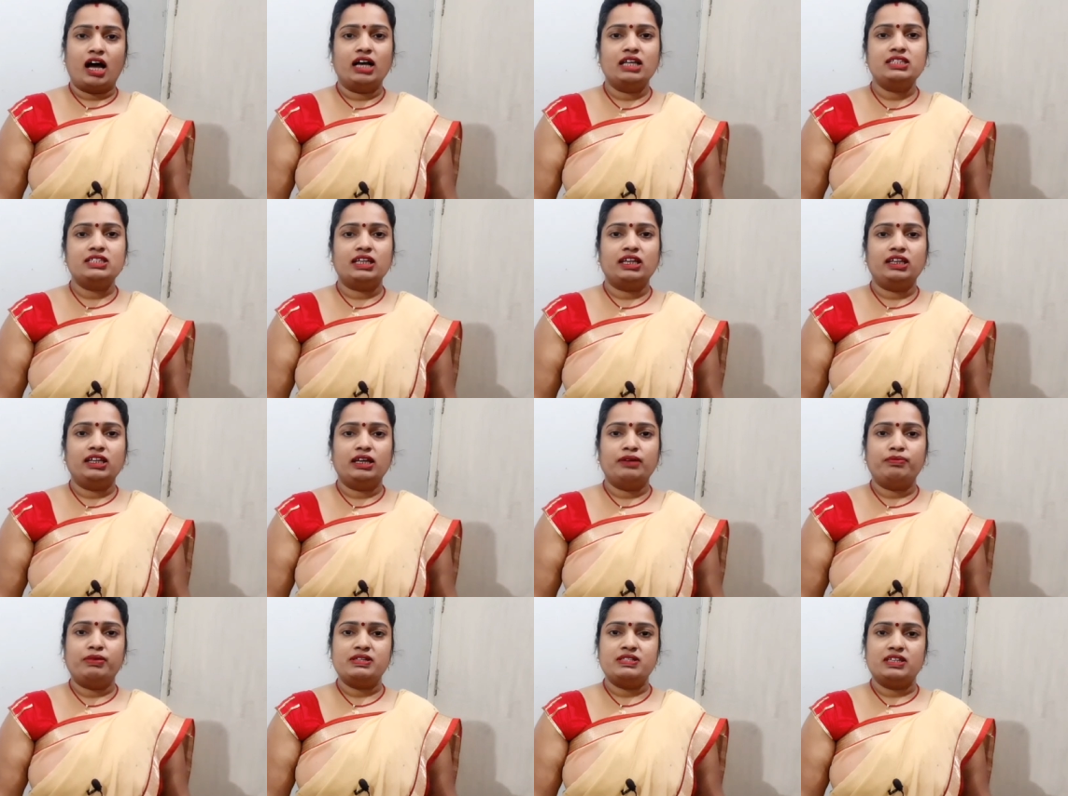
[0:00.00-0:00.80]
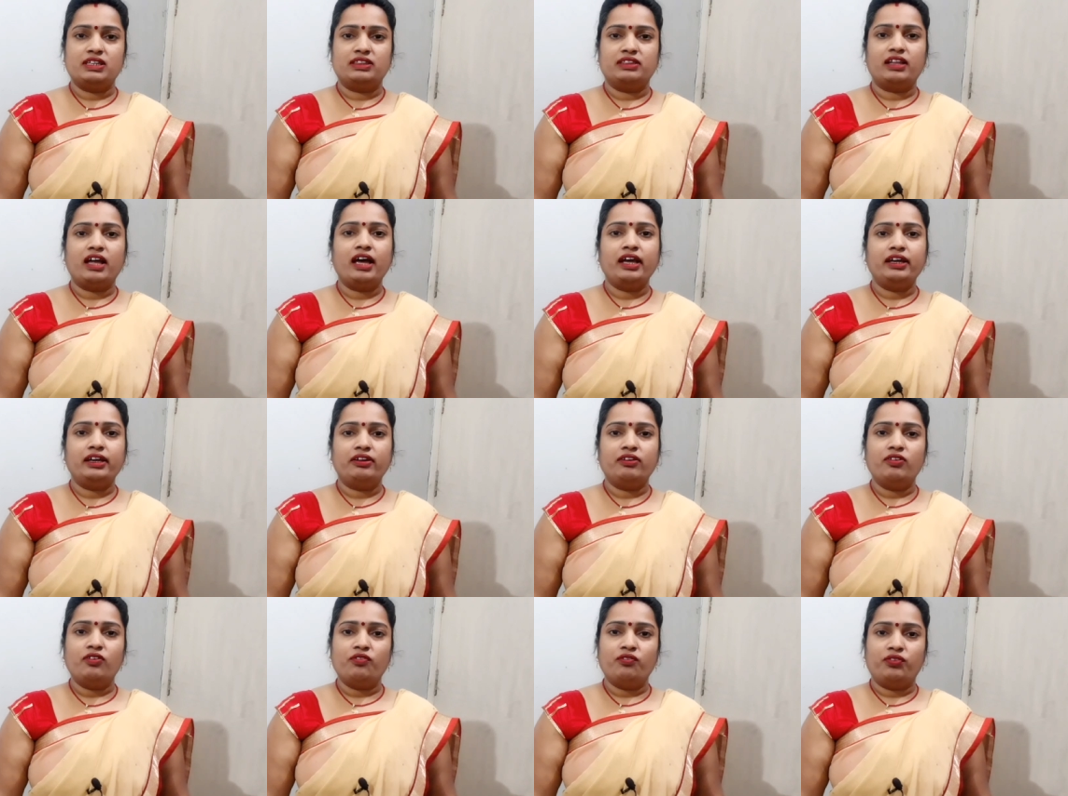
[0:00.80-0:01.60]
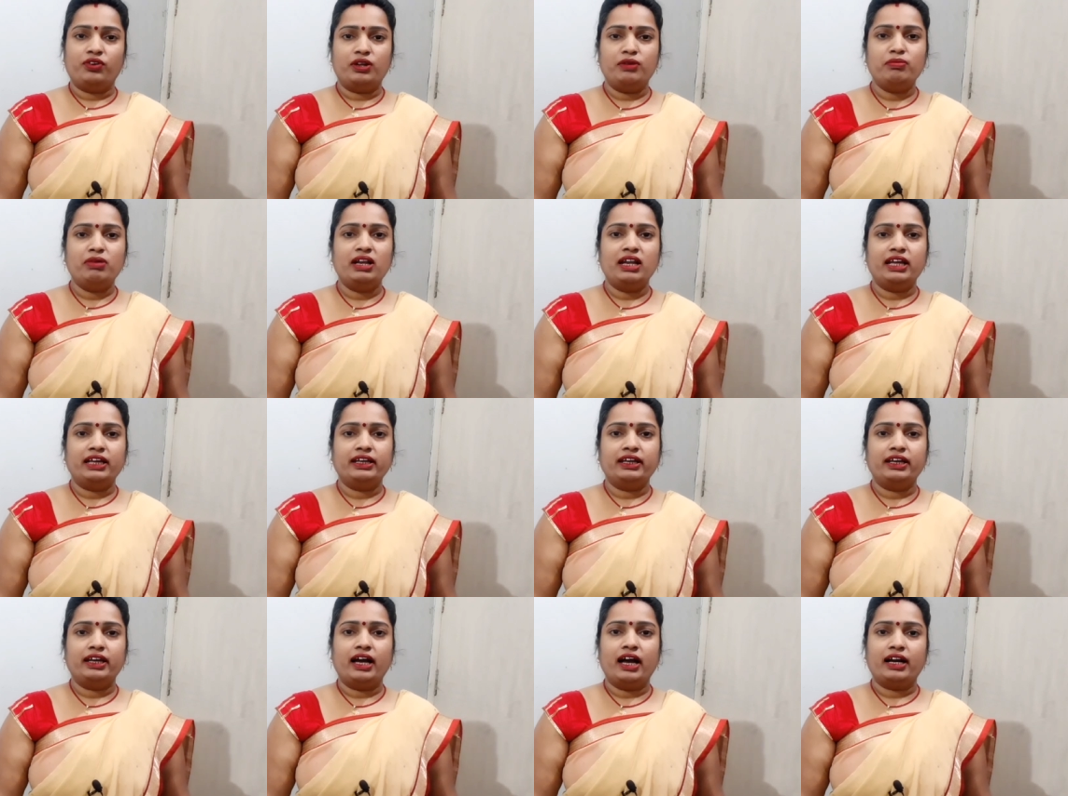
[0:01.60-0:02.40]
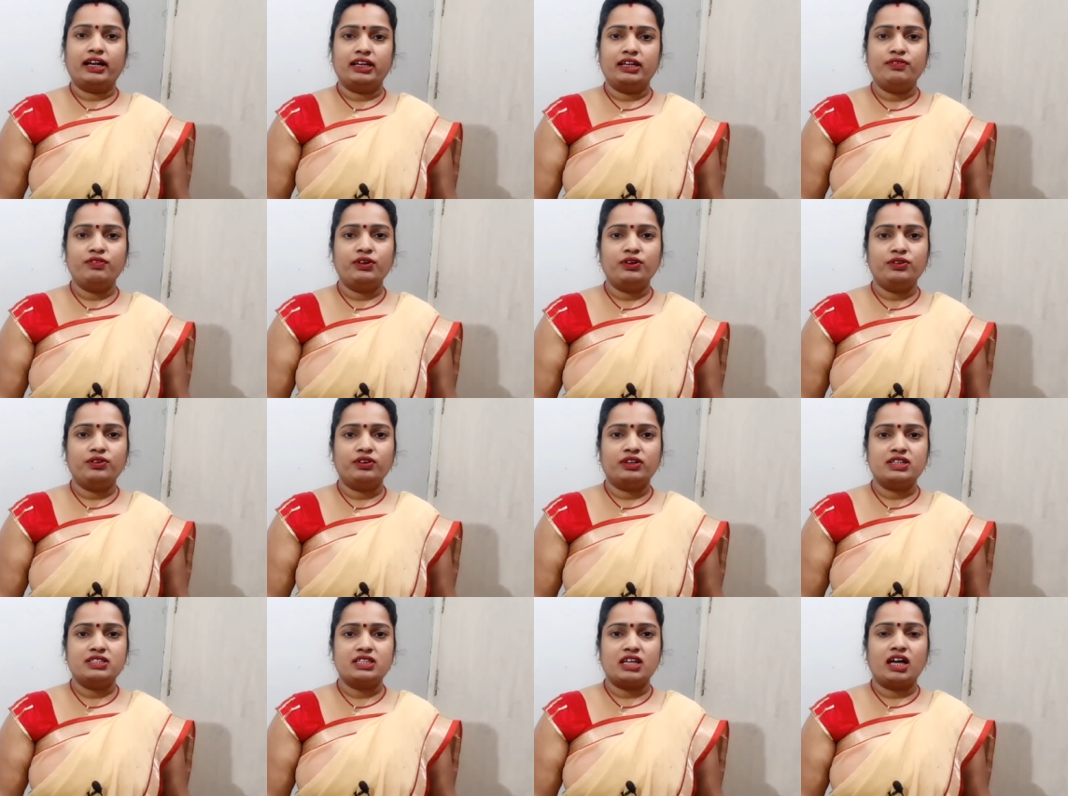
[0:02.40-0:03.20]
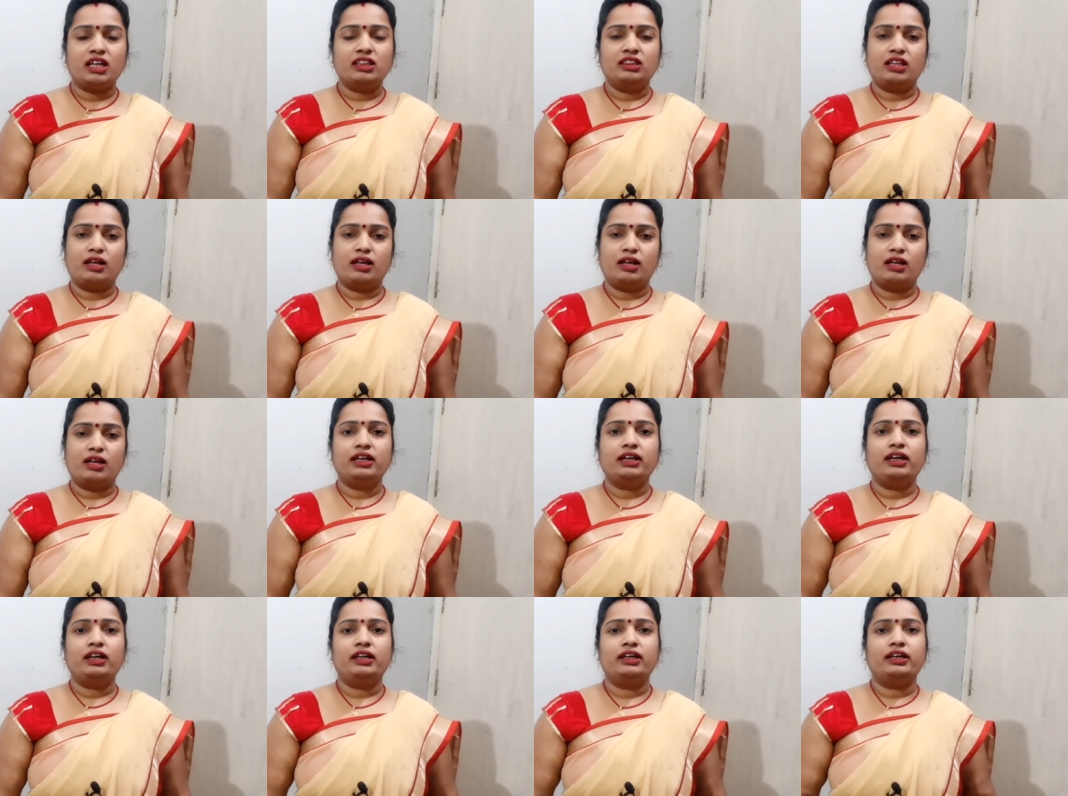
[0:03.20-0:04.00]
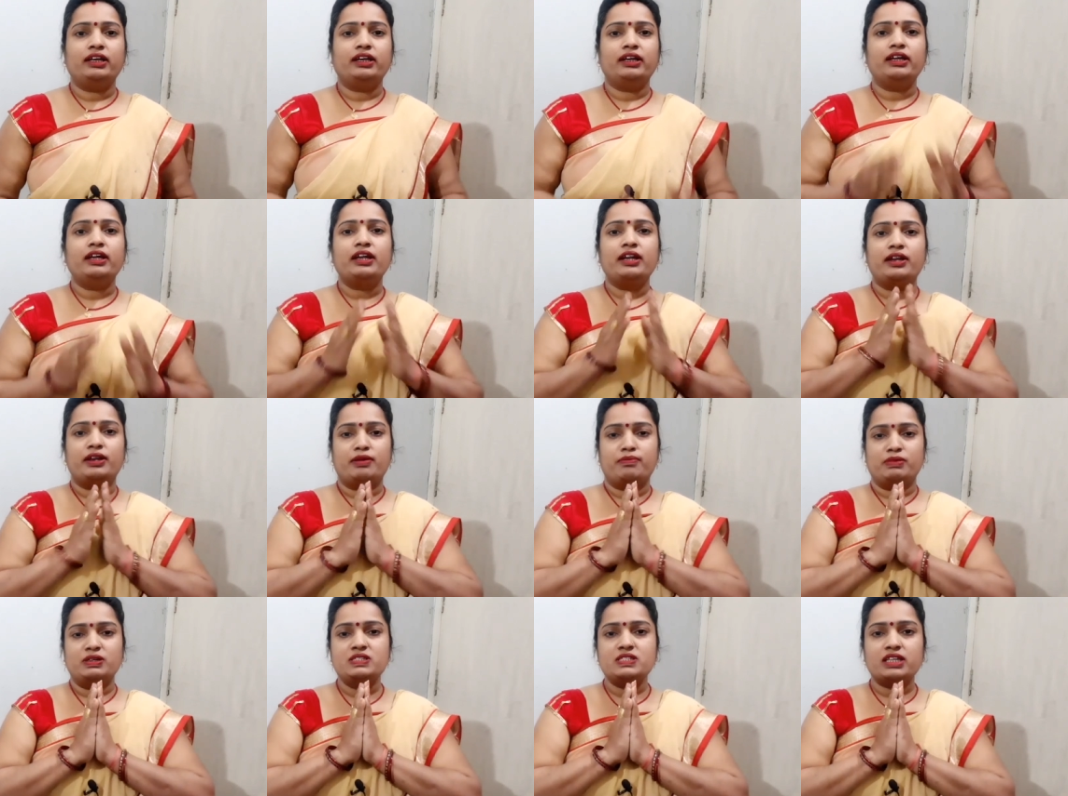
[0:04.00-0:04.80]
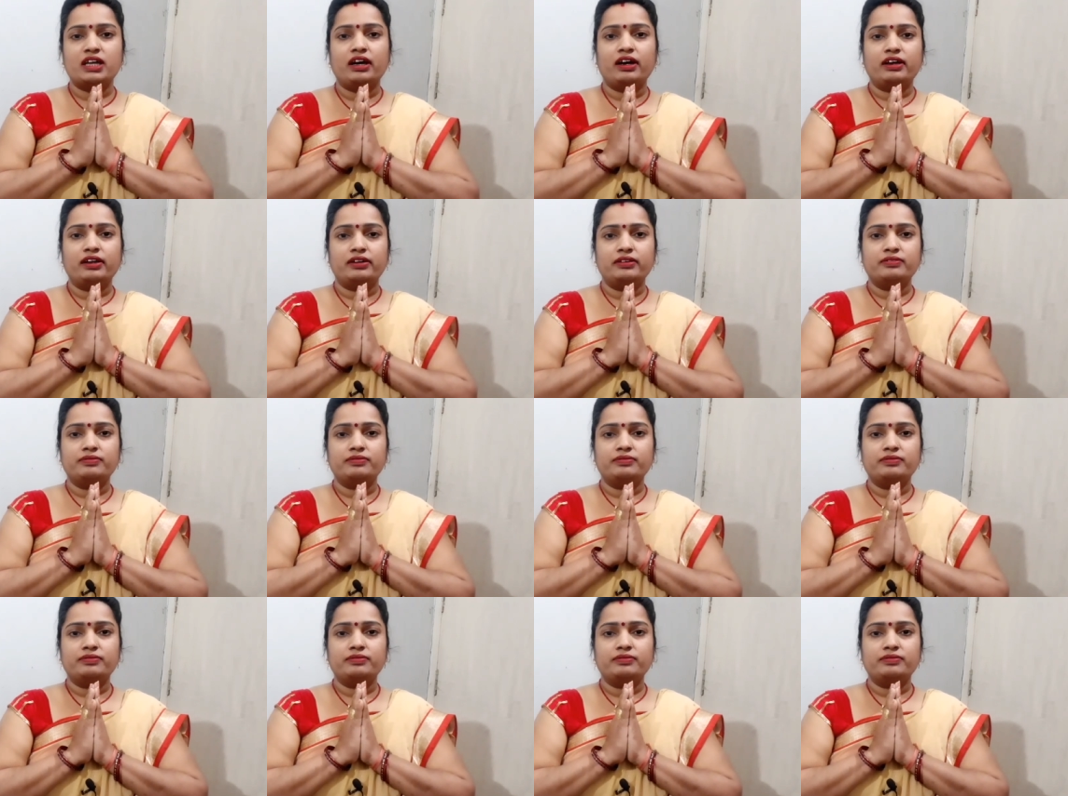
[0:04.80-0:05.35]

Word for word: आज के लिए बस इतना ही फिर मिलेंगे अगली वीडियो के साथ तब तक के लिए नमस्कार